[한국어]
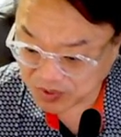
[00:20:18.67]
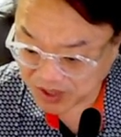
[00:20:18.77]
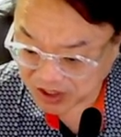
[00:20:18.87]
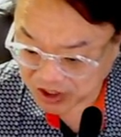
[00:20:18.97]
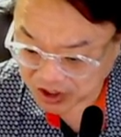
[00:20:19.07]

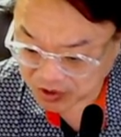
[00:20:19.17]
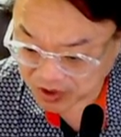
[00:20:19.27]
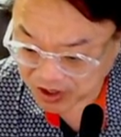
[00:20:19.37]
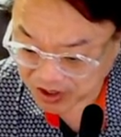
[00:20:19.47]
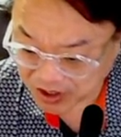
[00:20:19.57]
60일에
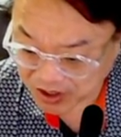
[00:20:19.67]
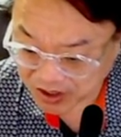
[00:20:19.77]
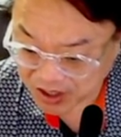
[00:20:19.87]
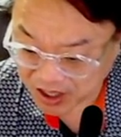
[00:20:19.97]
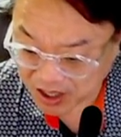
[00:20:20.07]

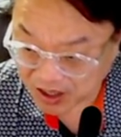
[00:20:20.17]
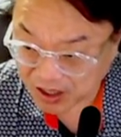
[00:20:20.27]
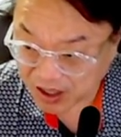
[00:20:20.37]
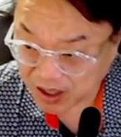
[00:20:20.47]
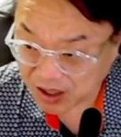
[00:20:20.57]

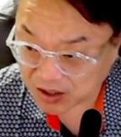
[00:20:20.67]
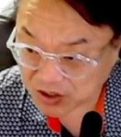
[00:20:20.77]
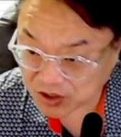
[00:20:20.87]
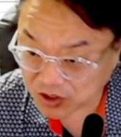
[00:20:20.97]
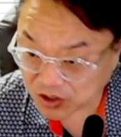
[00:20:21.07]
지지권이니까
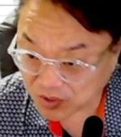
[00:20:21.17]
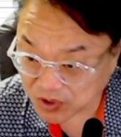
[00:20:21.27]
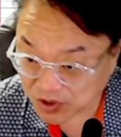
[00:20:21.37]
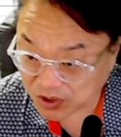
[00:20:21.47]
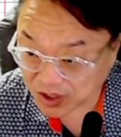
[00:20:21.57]

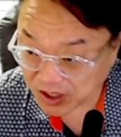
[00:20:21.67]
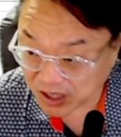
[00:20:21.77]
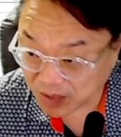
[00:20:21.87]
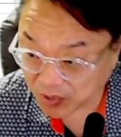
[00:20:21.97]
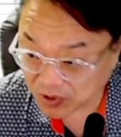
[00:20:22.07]
전저점이죠.
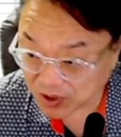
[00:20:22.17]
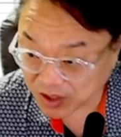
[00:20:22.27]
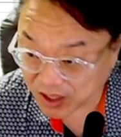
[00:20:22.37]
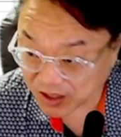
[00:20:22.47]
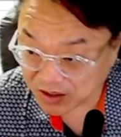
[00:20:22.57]
여기
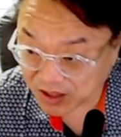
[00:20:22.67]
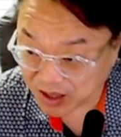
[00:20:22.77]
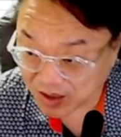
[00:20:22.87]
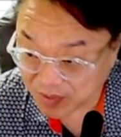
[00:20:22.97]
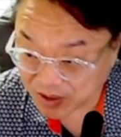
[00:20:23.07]
양봉 설때
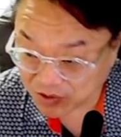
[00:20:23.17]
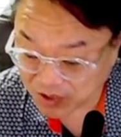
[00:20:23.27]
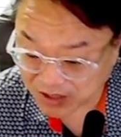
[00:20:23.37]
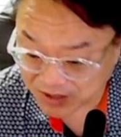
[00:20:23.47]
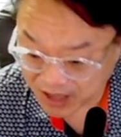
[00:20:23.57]
이럴
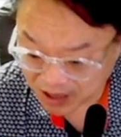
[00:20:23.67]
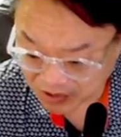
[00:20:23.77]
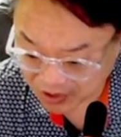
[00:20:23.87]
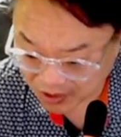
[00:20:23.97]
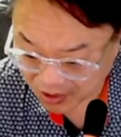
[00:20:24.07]
때 매수도
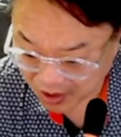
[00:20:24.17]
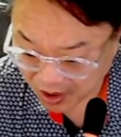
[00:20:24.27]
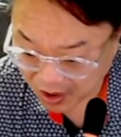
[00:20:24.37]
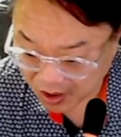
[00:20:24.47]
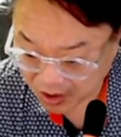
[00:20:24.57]

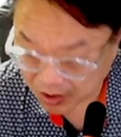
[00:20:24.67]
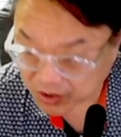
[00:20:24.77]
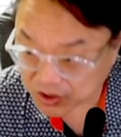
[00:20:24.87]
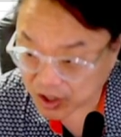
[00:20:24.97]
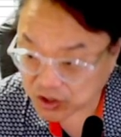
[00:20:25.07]
가능하고요.
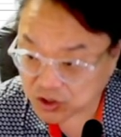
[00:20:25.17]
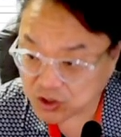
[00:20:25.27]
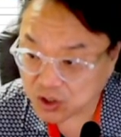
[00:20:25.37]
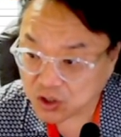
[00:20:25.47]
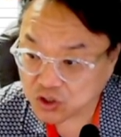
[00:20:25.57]

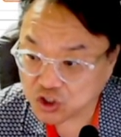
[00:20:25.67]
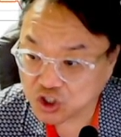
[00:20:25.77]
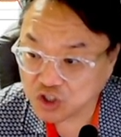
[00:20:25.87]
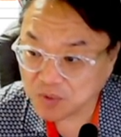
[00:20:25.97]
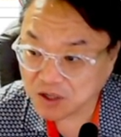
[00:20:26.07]
자,
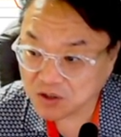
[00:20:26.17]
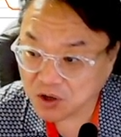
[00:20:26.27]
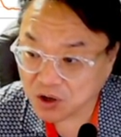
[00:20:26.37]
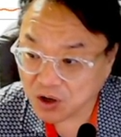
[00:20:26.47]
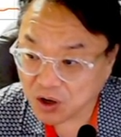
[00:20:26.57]

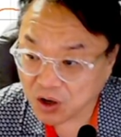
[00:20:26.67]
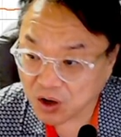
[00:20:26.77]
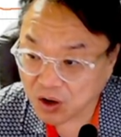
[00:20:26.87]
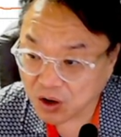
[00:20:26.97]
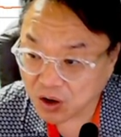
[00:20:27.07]
지키면서